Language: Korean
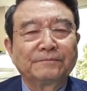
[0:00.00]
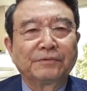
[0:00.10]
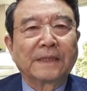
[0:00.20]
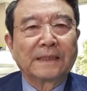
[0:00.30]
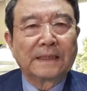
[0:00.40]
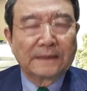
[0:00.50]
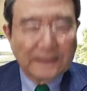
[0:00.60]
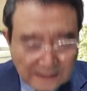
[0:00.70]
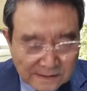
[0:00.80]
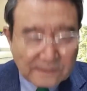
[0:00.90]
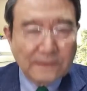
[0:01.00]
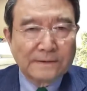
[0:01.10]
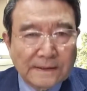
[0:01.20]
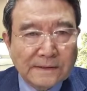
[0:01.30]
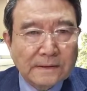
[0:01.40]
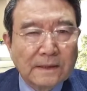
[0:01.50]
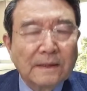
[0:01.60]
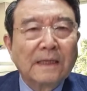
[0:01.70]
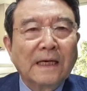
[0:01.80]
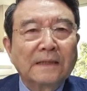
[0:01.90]
북한한테 예스 예스
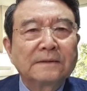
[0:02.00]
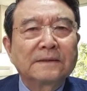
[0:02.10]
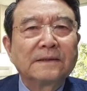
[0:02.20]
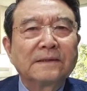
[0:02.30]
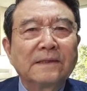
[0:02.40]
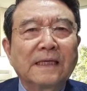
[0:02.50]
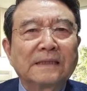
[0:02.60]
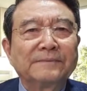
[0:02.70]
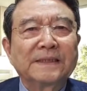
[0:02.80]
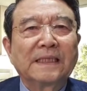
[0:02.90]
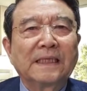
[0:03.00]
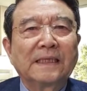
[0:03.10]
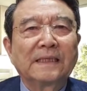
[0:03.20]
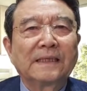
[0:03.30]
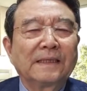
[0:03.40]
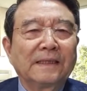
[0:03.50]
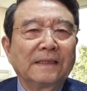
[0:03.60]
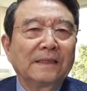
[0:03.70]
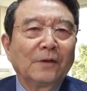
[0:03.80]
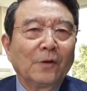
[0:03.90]
하는 그런 격 아닙니까?
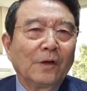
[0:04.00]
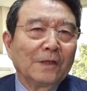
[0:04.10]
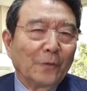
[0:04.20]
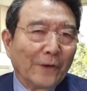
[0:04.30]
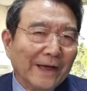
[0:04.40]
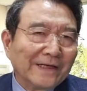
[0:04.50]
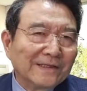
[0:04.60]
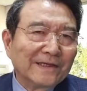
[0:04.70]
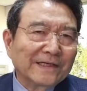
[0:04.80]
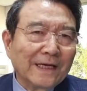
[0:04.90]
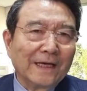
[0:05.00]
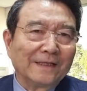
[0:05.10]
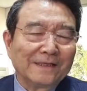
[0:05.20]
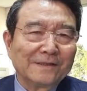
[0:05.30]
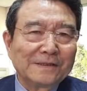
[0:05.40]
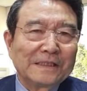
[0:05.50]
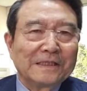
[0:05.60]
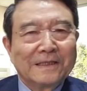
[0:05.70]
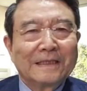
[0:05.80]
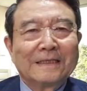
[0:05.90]
왜 그렇게 해야
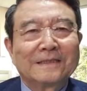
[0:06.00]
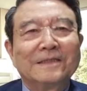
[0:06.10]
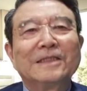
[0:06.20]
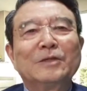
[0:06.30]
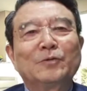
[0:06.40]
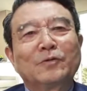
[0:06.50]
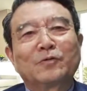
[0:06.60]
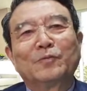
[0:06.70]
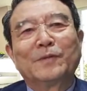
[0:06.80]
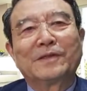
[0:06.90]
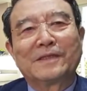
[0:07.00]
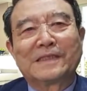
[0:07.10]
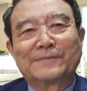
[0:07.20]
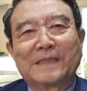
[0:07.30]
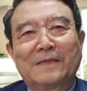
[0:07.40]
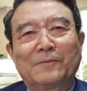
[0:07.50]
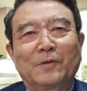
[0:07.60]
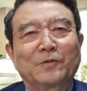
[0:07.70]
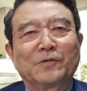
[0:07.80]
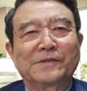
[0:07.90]
되는지 그 이유를 국민들이 지금 잘
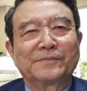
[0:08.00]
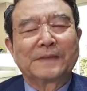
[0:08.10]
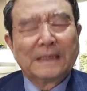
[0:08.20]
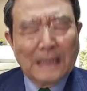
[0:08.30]
모르고 있습니다.